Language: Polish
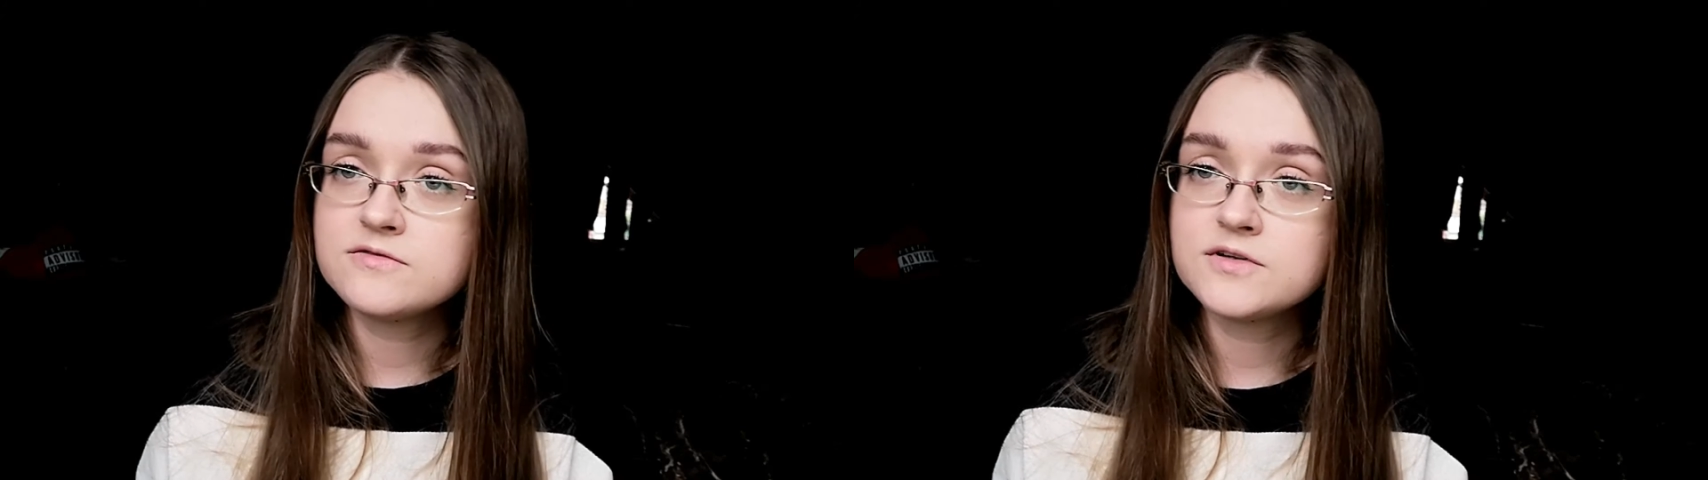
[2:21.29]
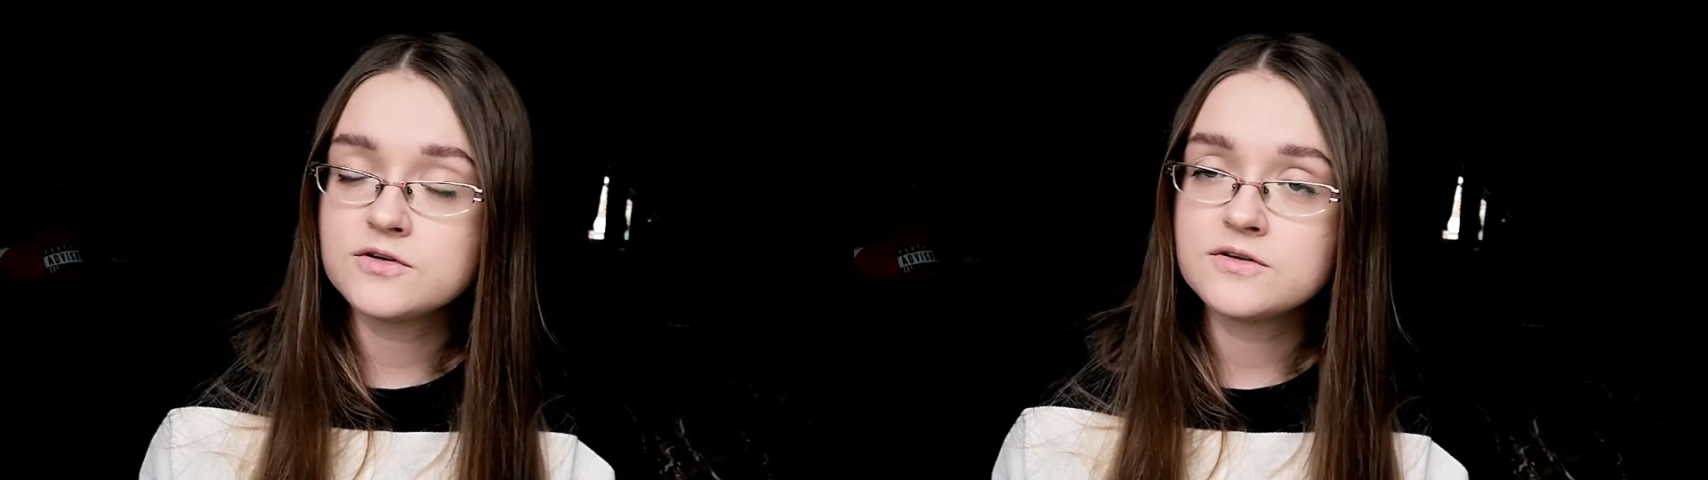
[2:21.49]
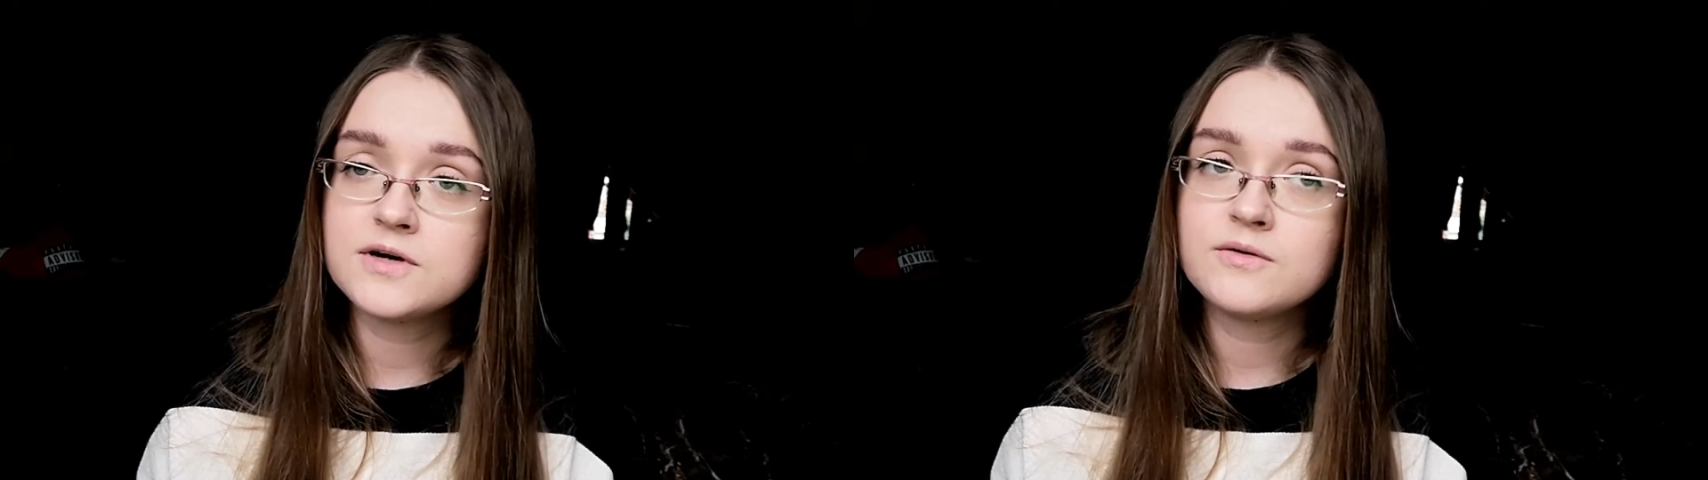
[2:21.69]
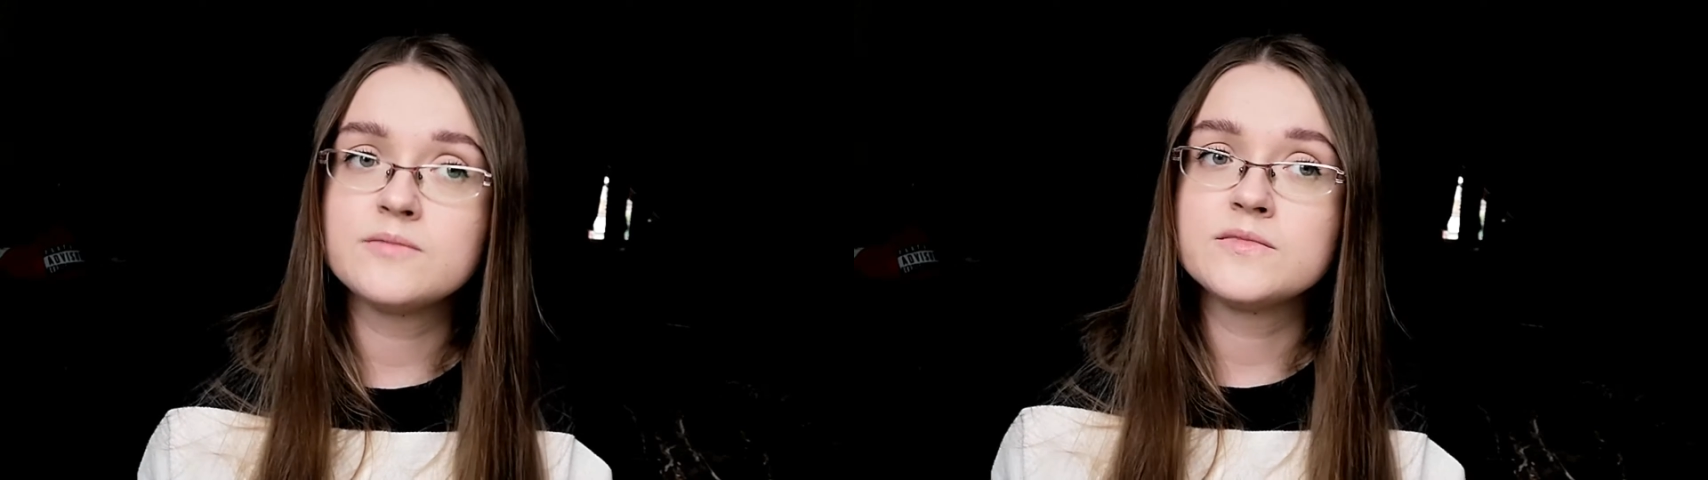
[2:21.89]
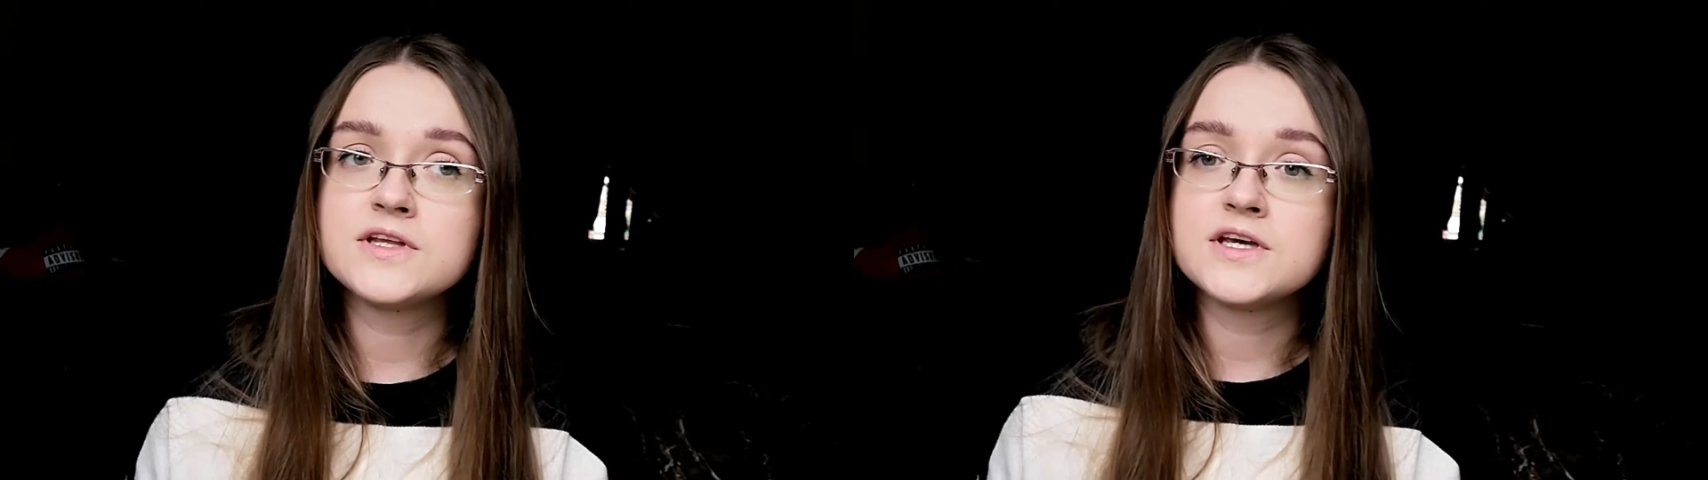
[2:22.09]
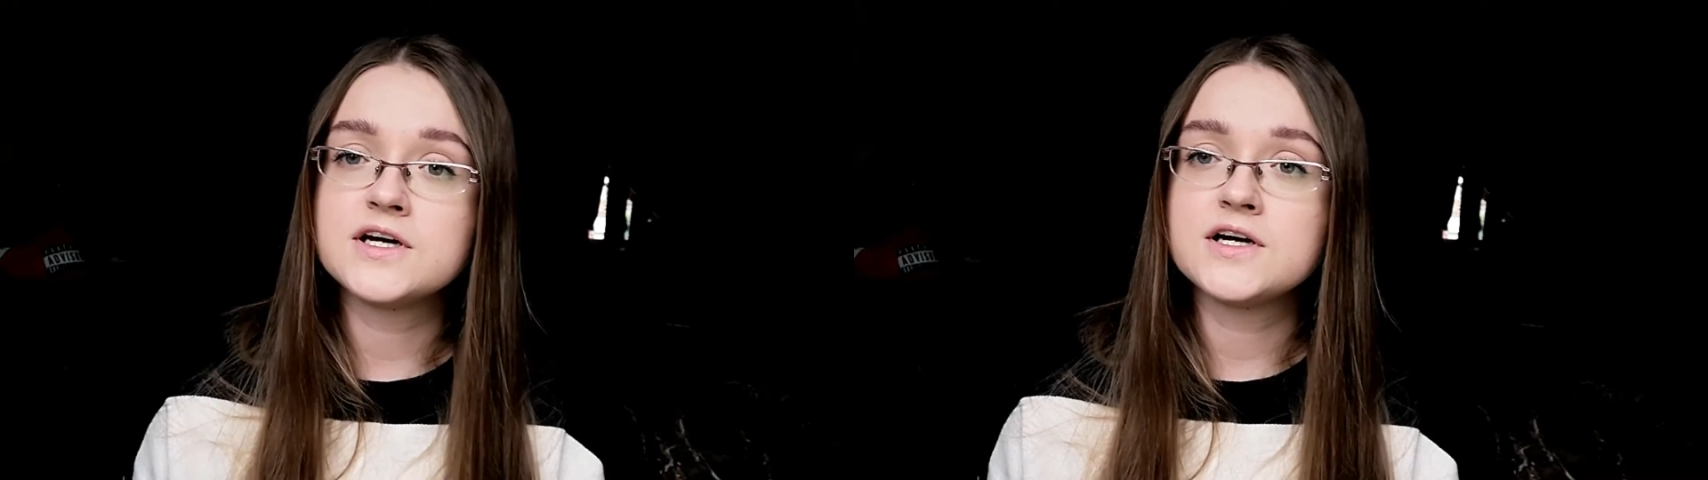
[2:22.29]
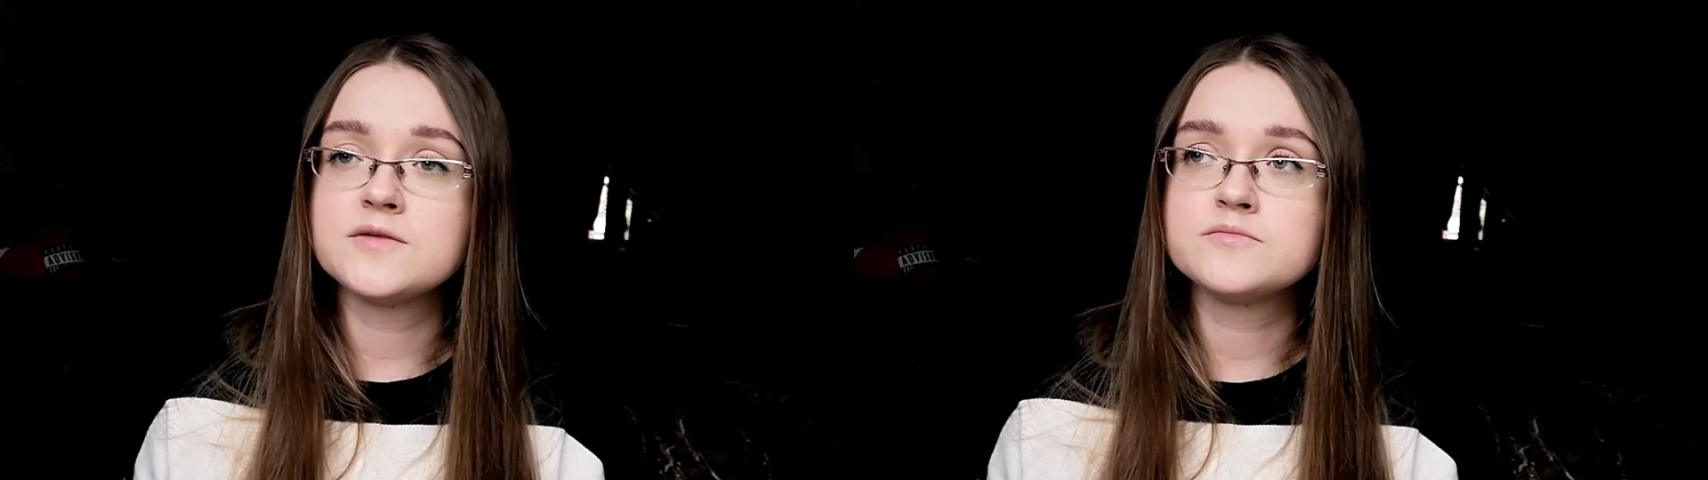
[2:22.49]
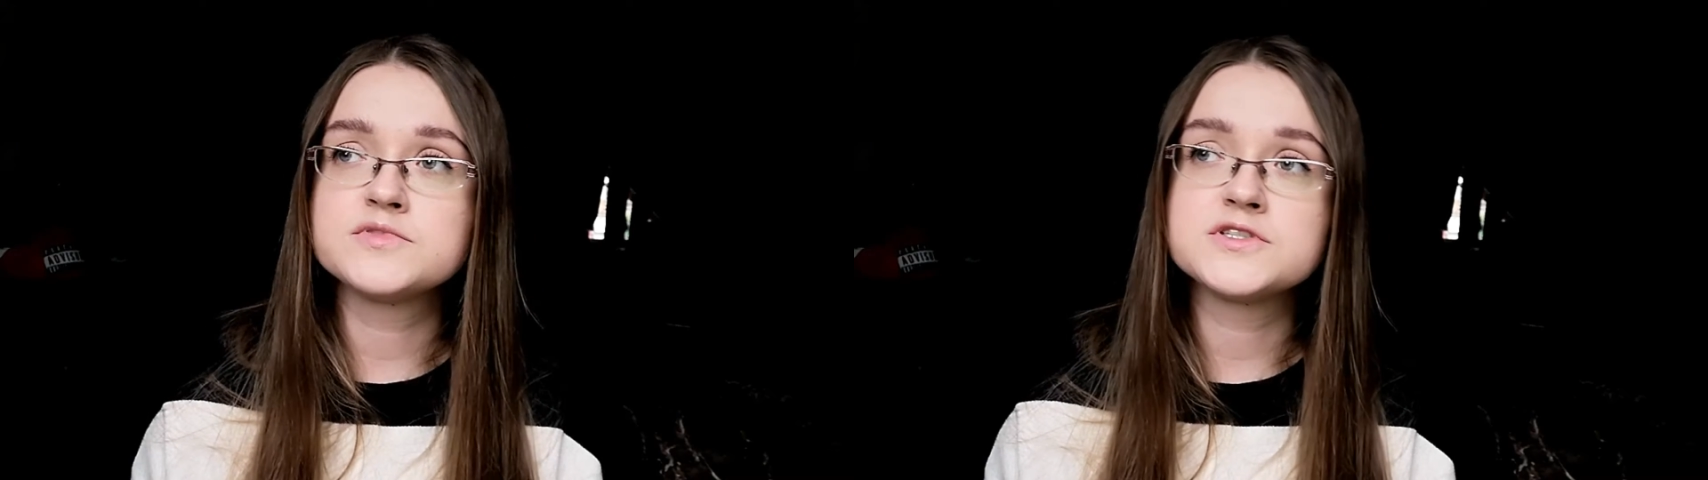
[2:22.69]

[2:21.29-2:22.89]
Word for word: wykonałam nie